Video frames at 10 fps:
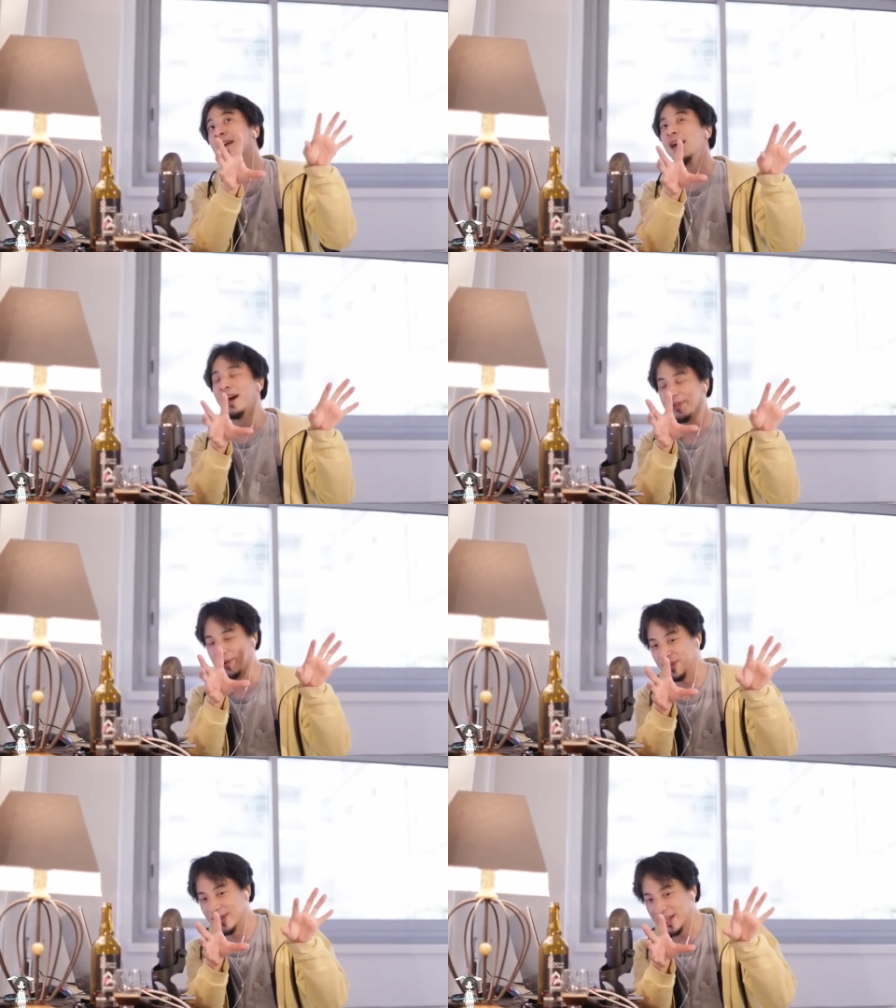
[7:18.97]
あ
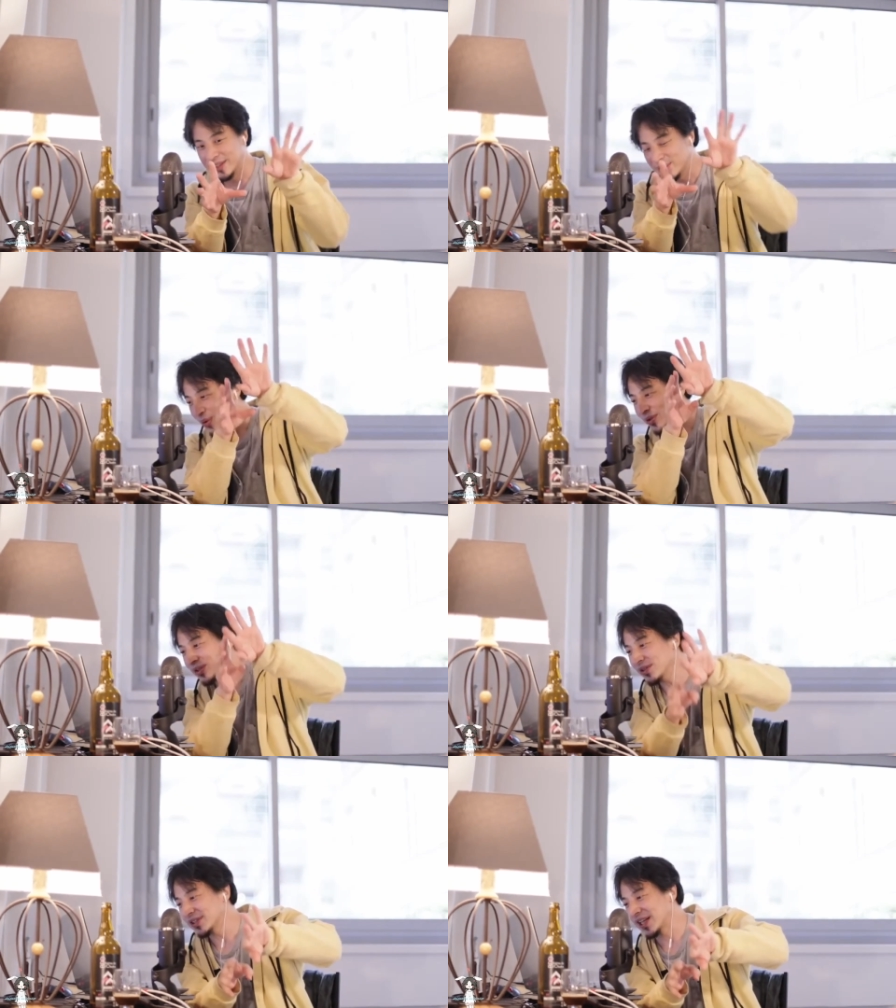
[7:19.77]
の、同
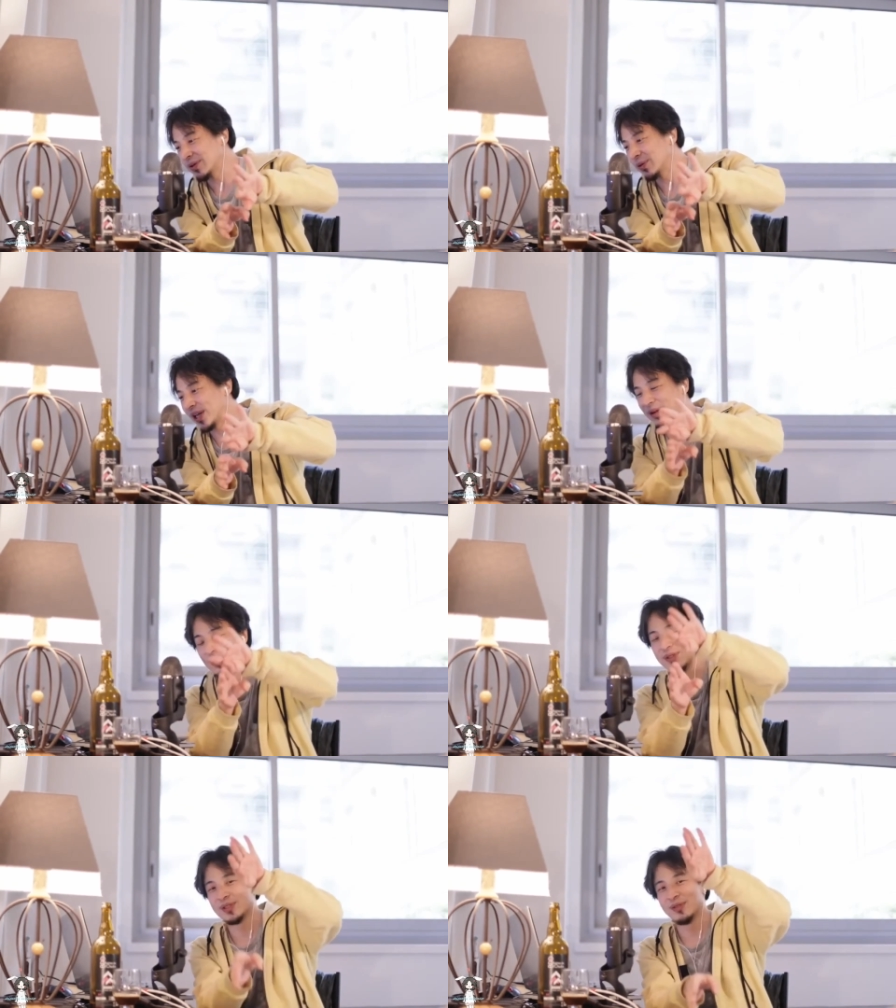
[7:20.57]
級生と結
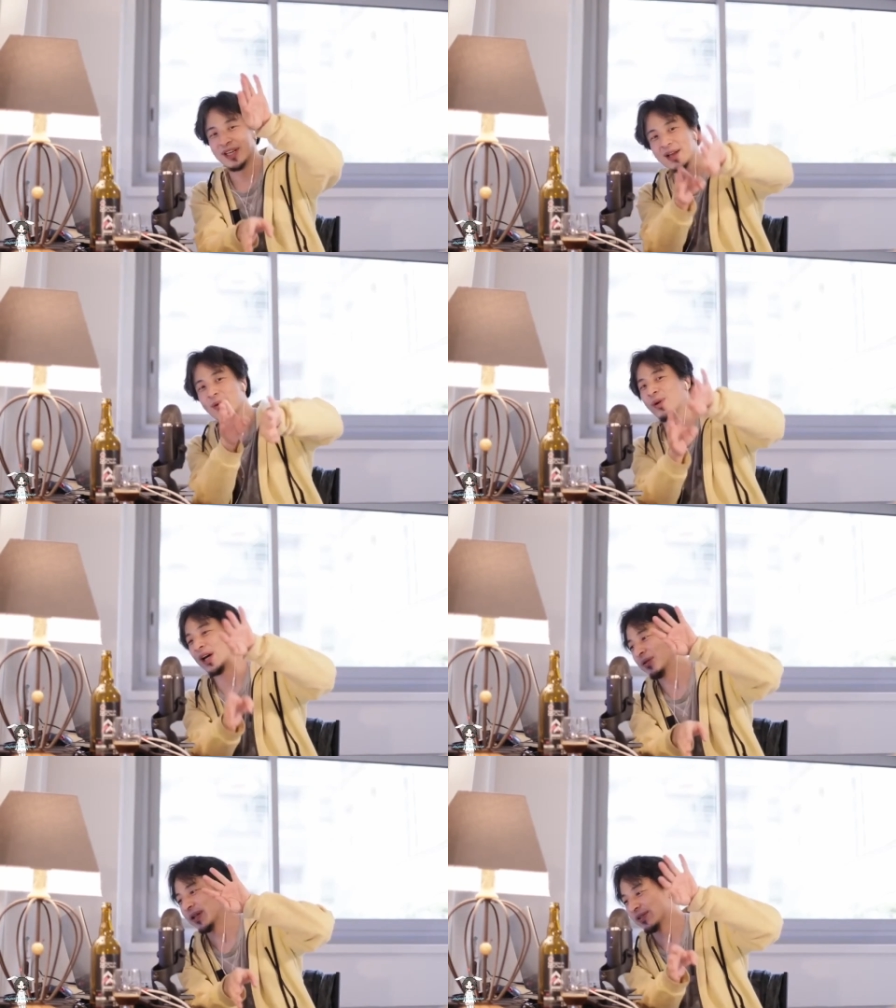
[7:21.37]
婚するは結構可
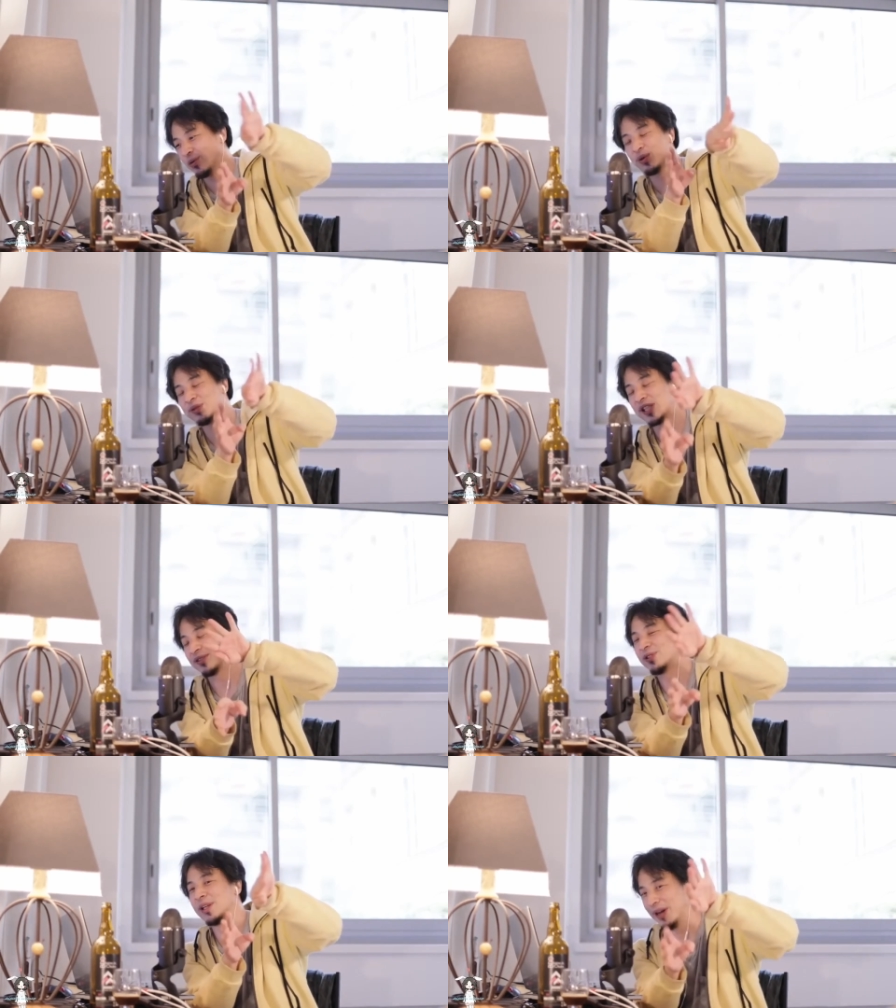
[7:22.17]
能なんですよ。子供さえ作っ
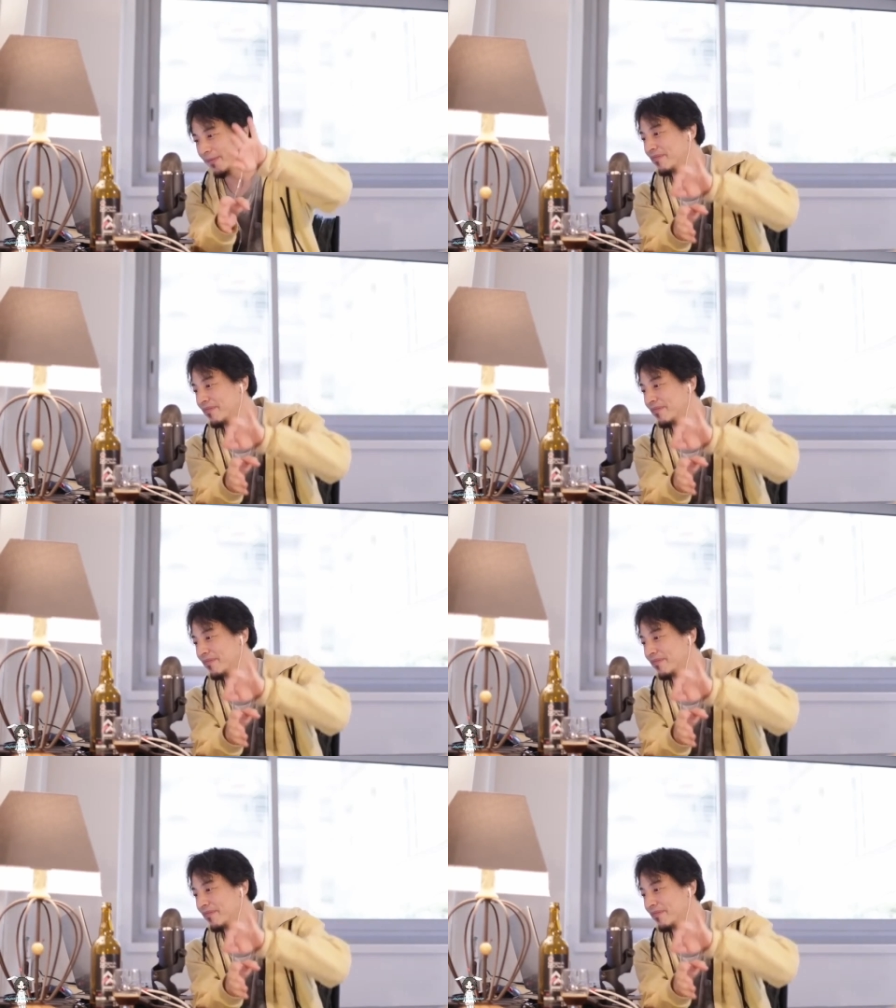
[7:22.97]
ちゃえば。